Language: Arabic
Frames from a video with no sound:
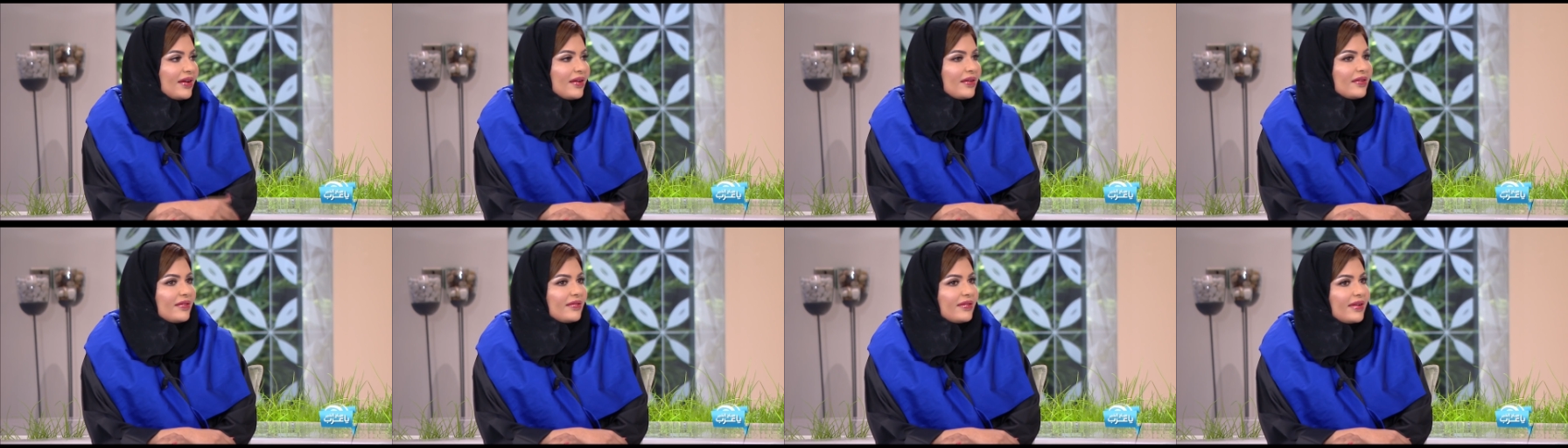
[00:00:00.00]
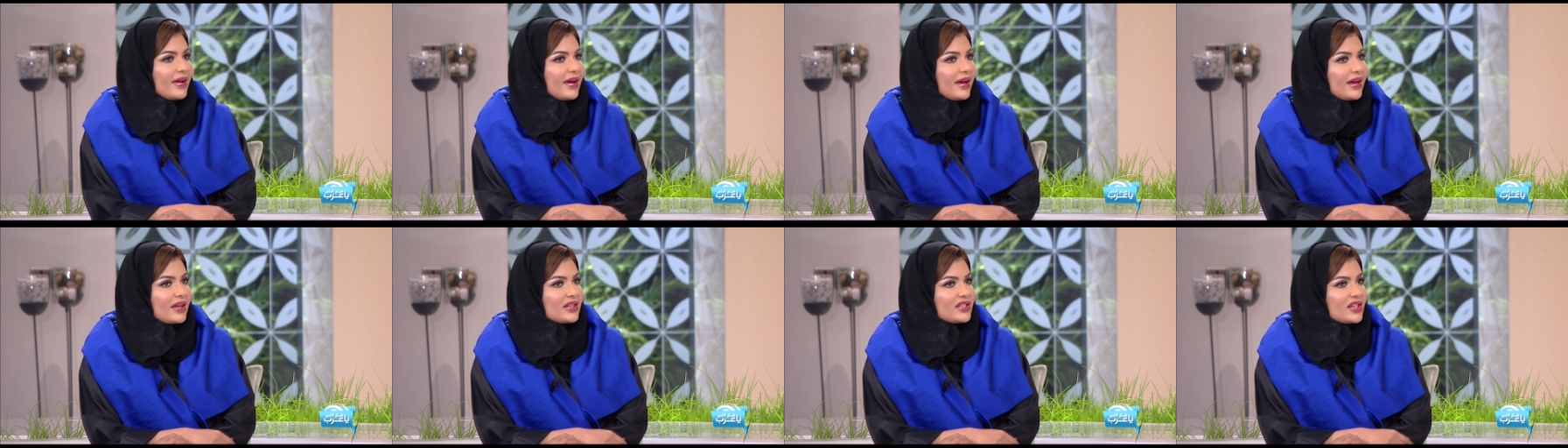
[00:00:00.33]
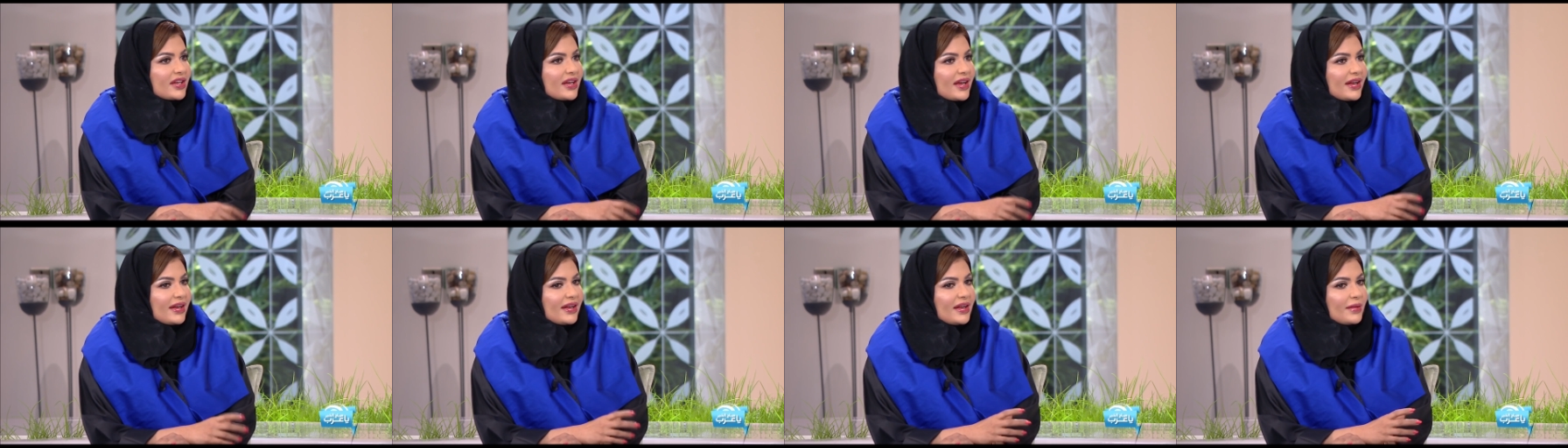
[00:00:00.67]

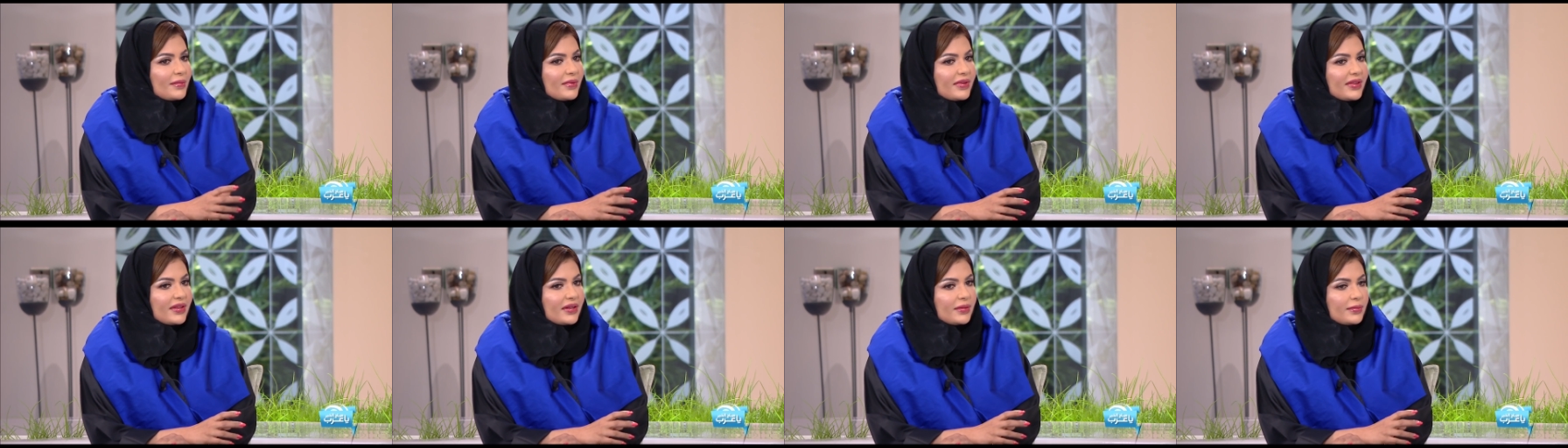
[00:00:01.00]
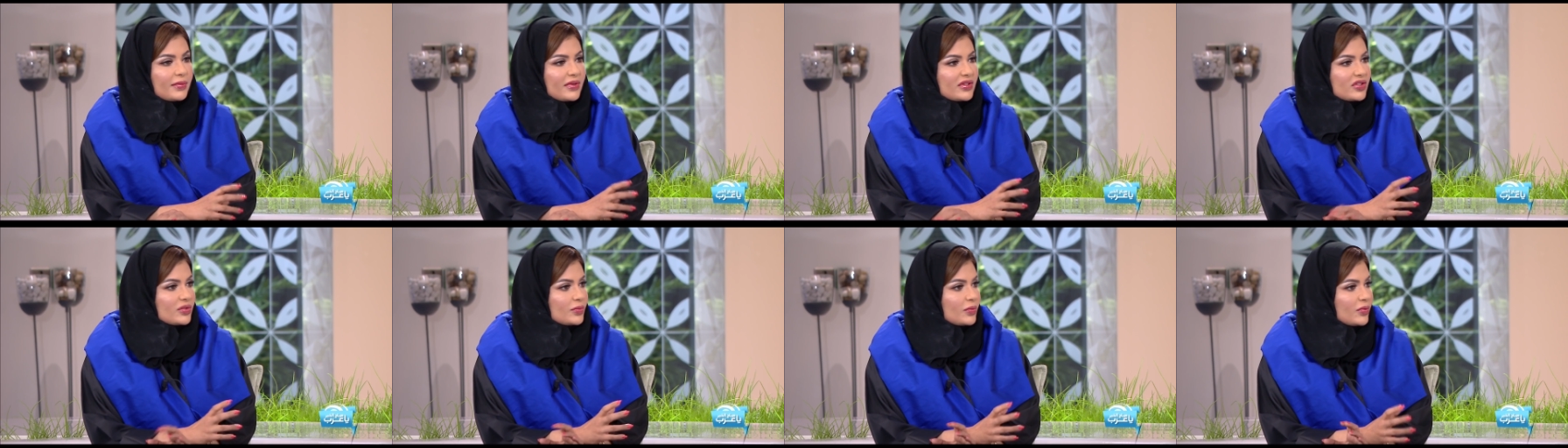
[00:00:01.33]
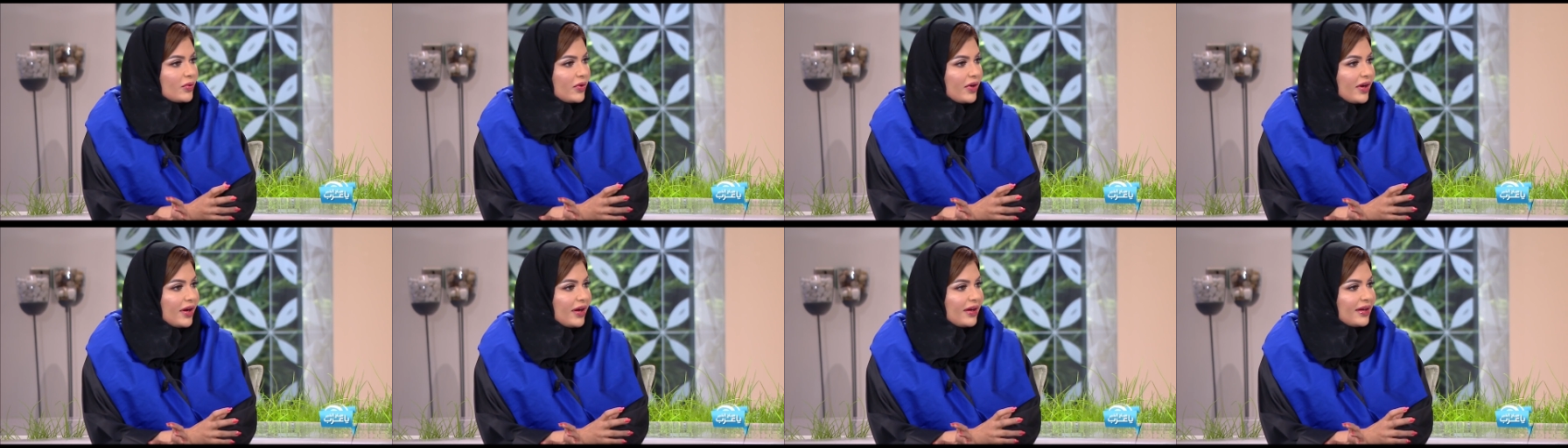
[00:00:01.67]
فشكلنا مثل
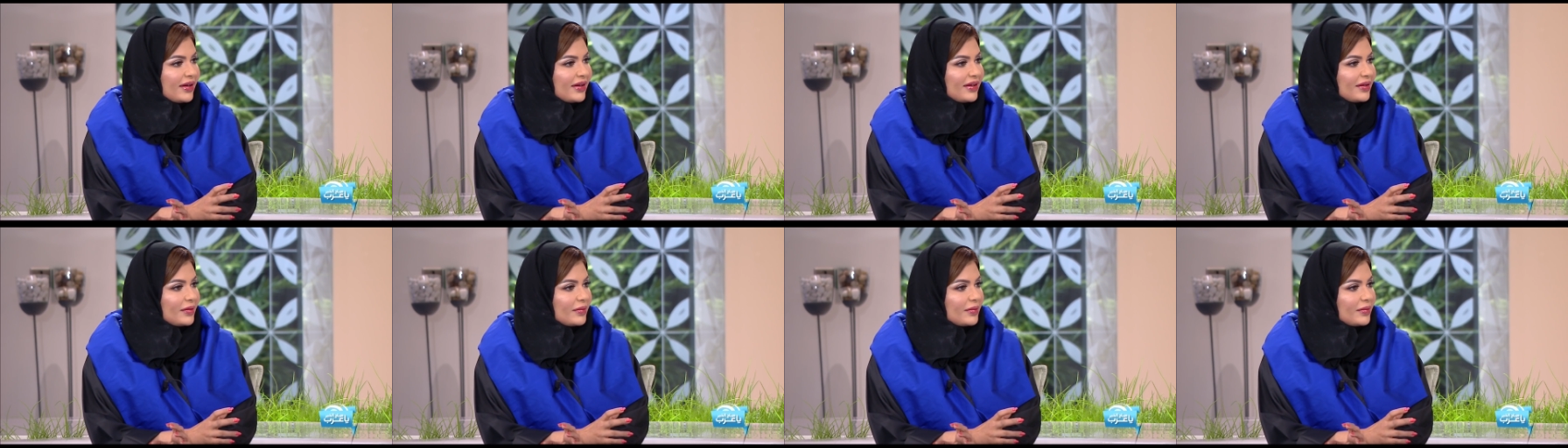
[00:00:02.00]
مجموعه